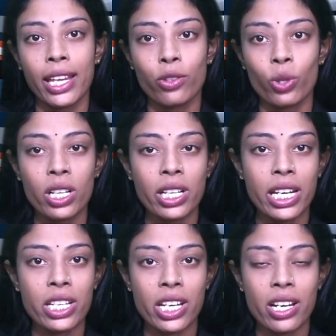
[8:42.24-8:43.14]
இத்துடன்
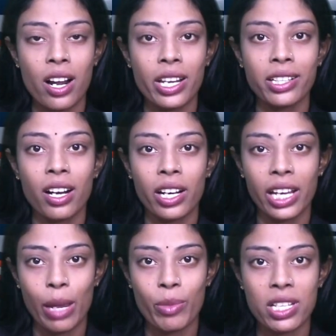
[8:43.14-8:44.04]
இன்றைய நாளிற்கான
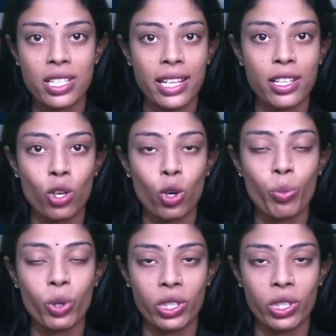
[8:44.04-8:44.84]
எமது செய்தி தொகுப்பு